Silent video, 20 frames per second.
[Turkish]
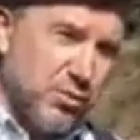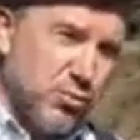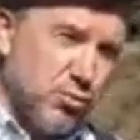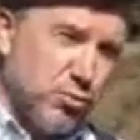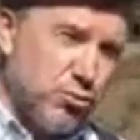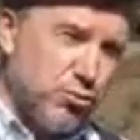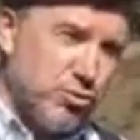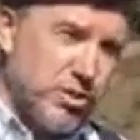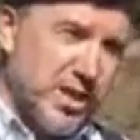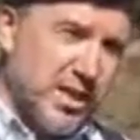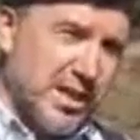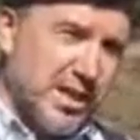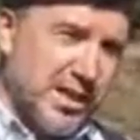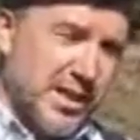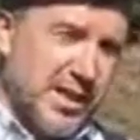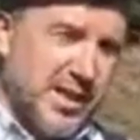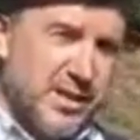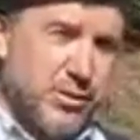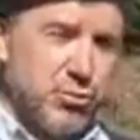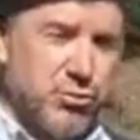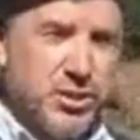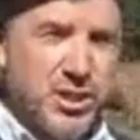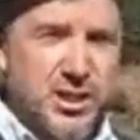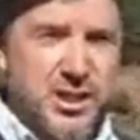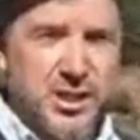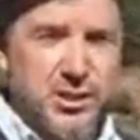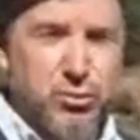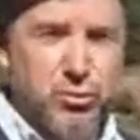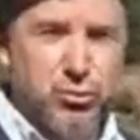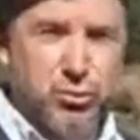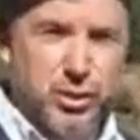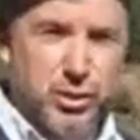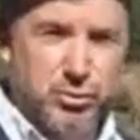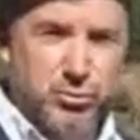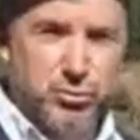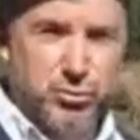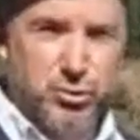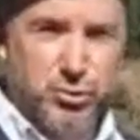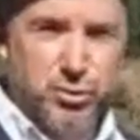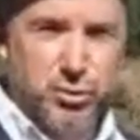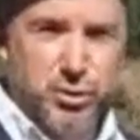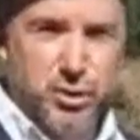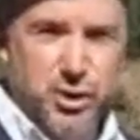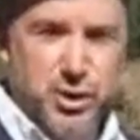350 ile 250'lik kullanılıyor.